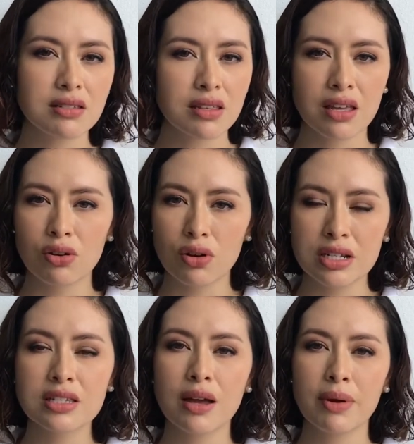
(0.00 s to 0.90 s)
sin incluir
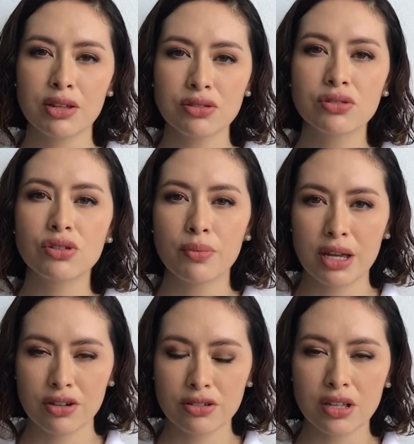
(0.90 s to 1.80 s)
sábados,
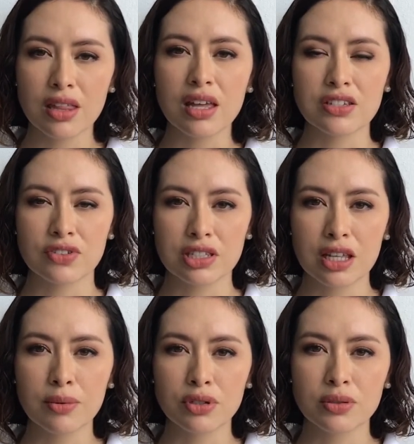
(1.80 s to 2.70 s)
domingos y días
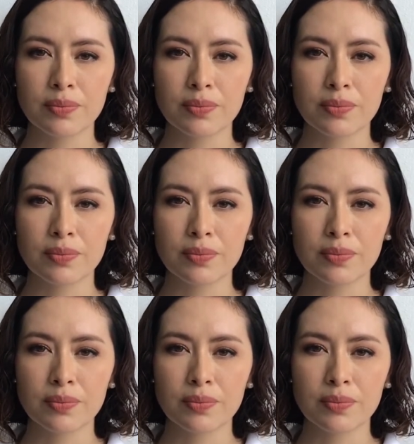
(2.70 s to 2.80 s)
festivos.